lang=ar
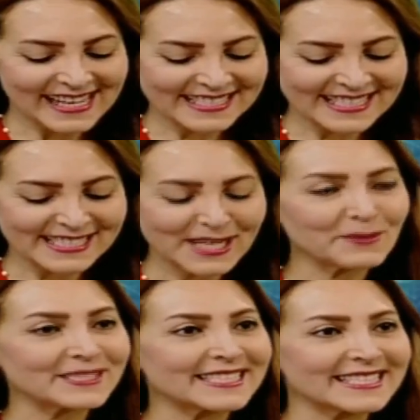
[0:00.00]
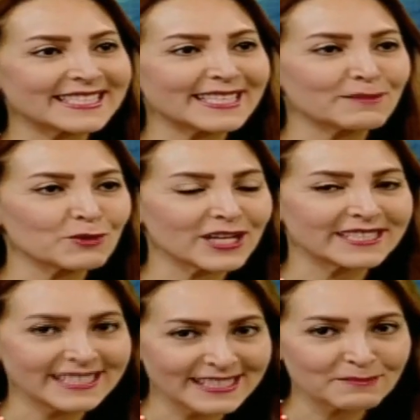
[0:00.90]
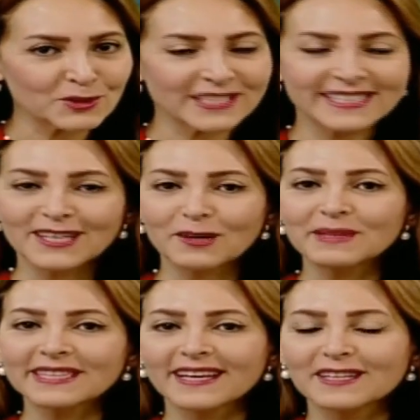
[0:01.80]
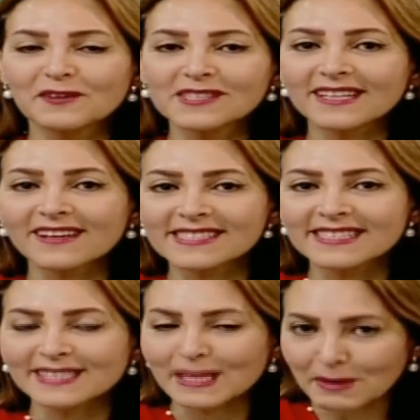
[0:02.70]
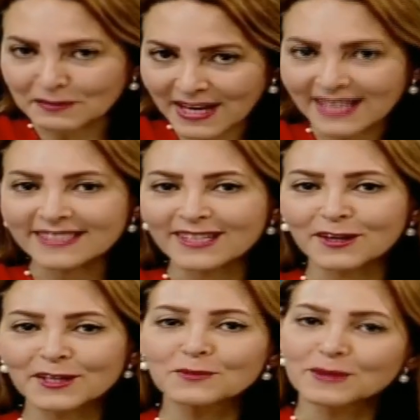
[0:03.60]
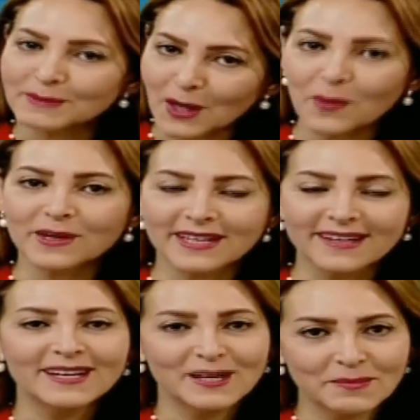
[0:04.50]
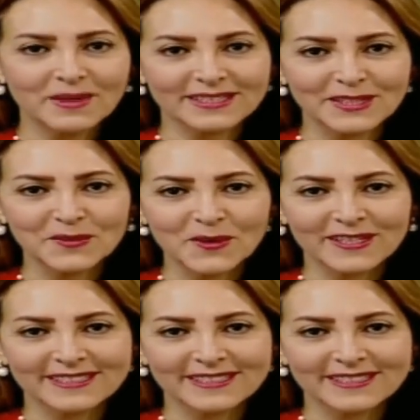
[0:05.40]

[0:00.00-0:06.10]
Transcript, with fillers: هستأذنك واستأذن السادة المشاهدين والمشاهدين الكرام نطلع لفاصل قصير نتابع في هذا التقرير ونبدأ حوارنا مرة أخرى